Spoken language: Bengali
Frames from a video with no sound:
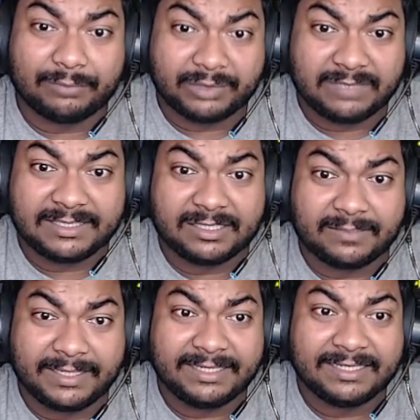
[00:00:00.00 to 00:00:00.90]
বুঝতে পারছো
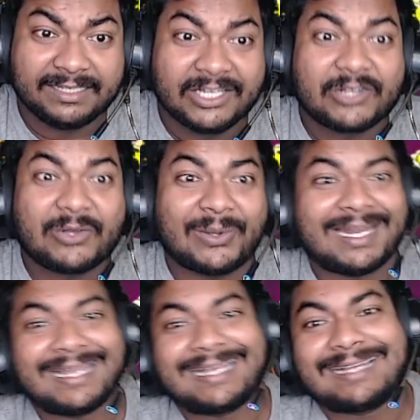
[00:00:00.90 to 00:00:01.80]
ভাই
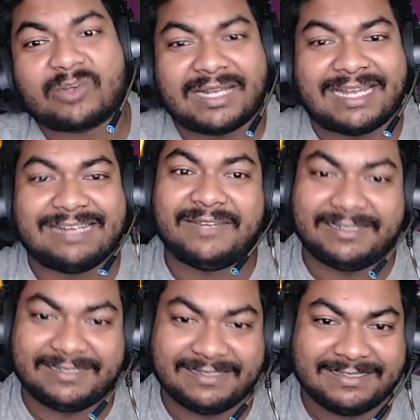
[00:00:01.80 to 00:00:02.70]
কলা ঢাকার কলা
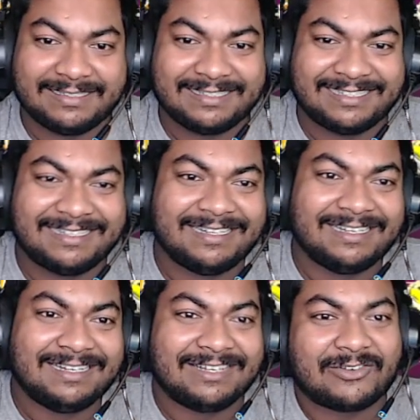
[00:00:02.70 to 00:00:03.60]
ইভেন্ট
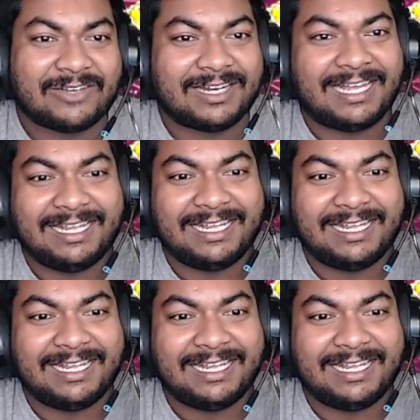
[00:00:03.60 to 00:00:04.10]
কলা